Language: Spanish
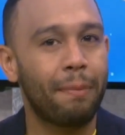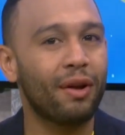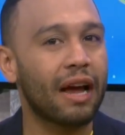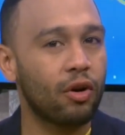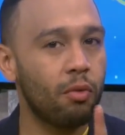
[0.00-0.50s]

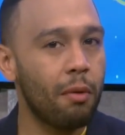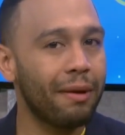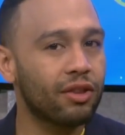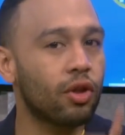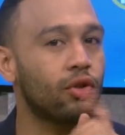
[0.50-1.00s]
Pero en algún
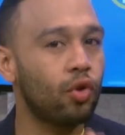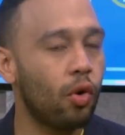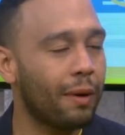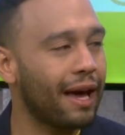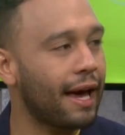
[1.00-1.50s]
momento
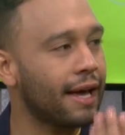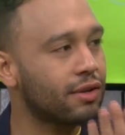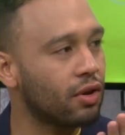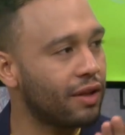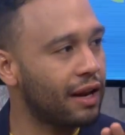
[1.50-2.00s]
tuve
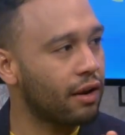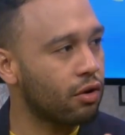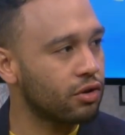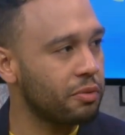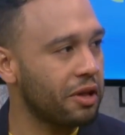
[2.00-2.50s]
esto del
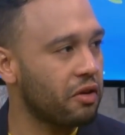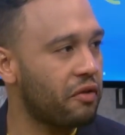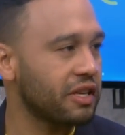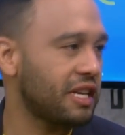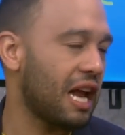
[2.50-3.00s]
reconocimiento
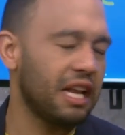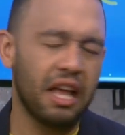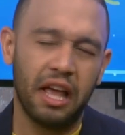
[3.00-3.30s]
facial